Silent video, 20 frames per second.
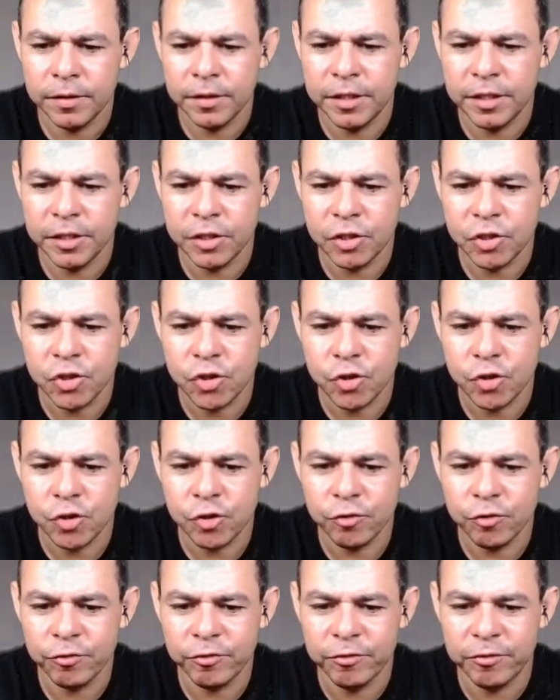
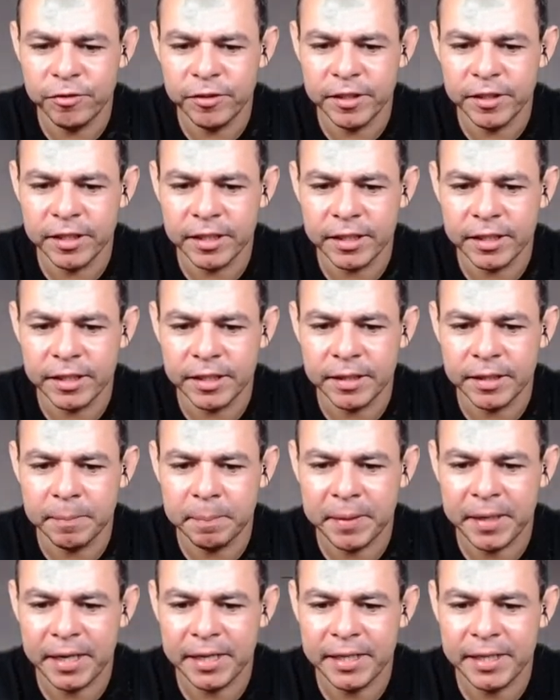Deixa eu ver aqui.
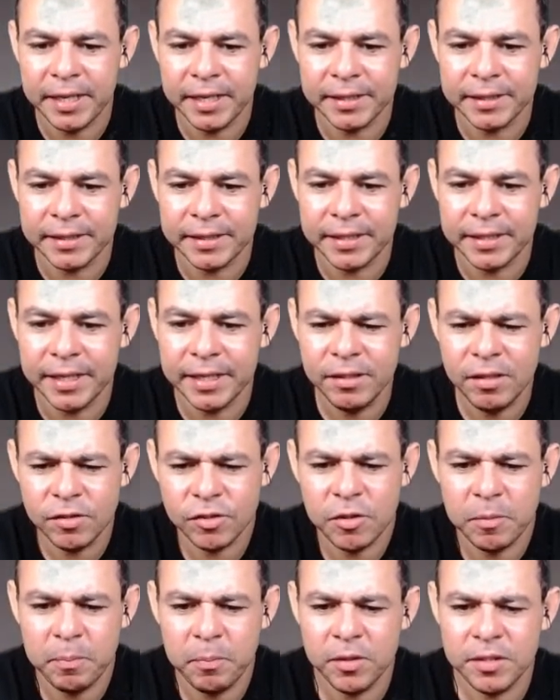Pra ali a antena.
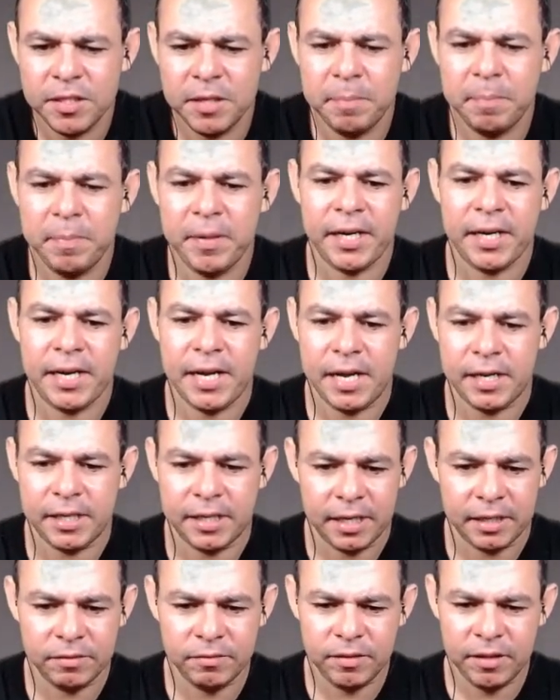Só pode ser pra cá,
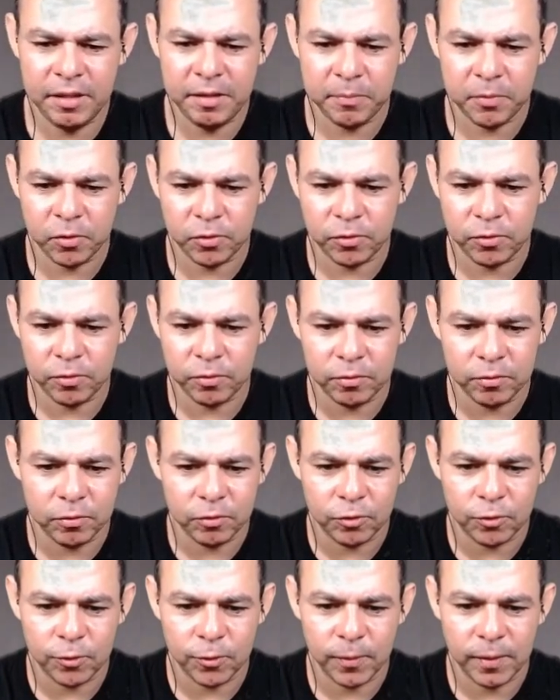cara. Não tem pra outro,
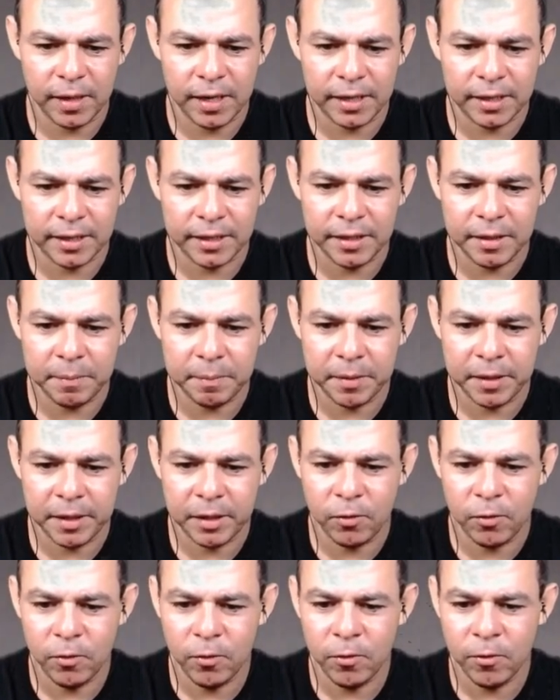outro lugar que dê pra
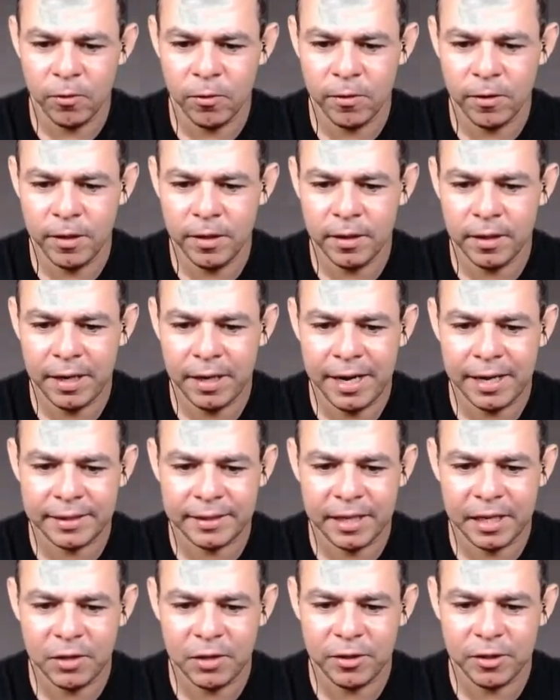ir. Oi. Ah,
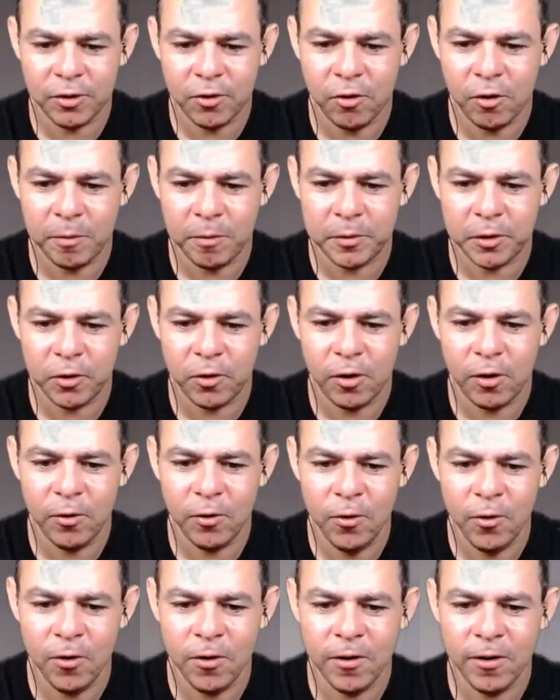tá ali o helicóptero,
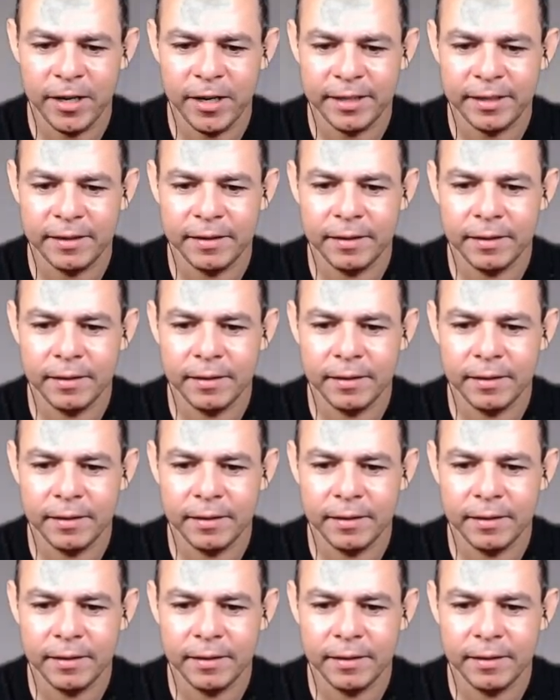ó. Oi.